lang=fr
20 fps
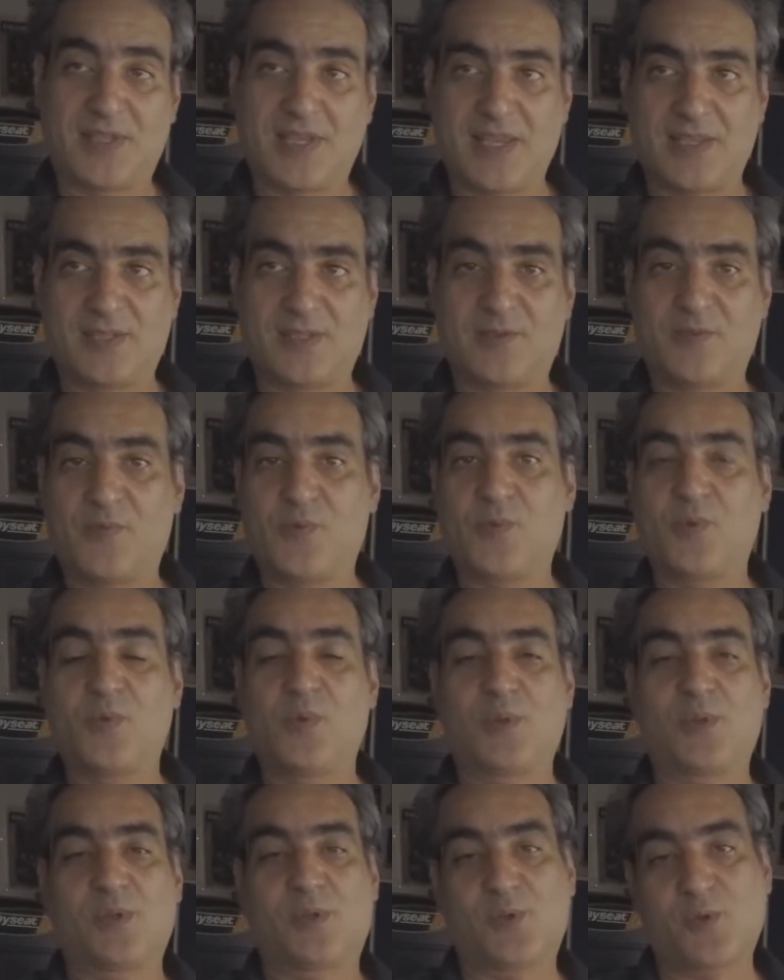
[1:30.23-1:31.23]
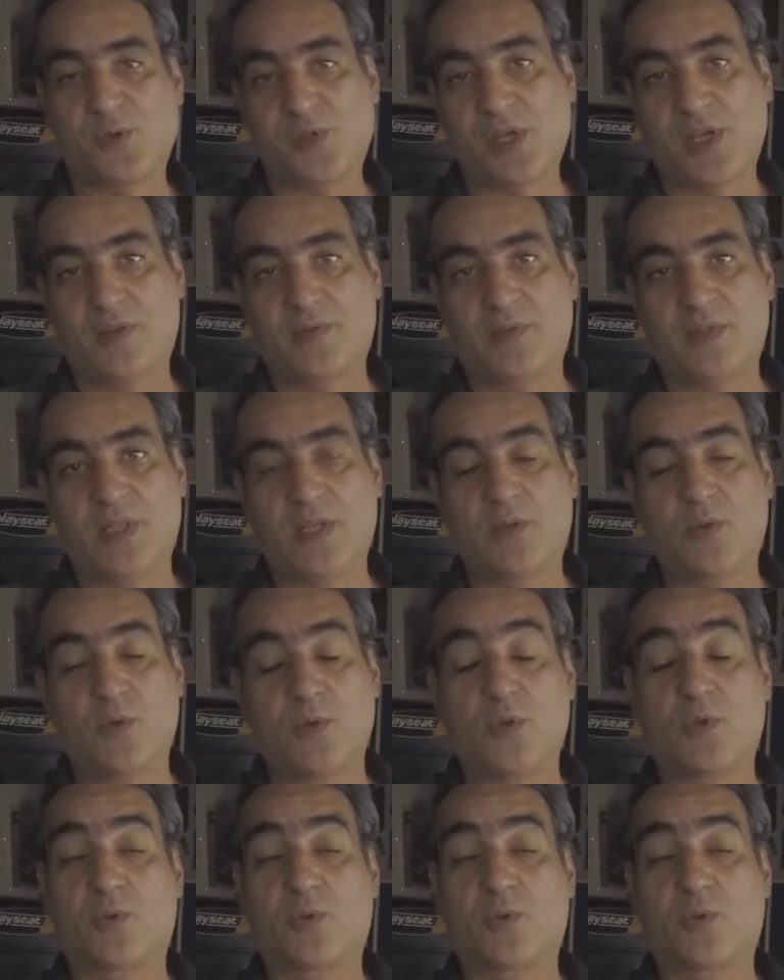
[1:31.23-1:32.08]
15 vues sur chaque vidéo.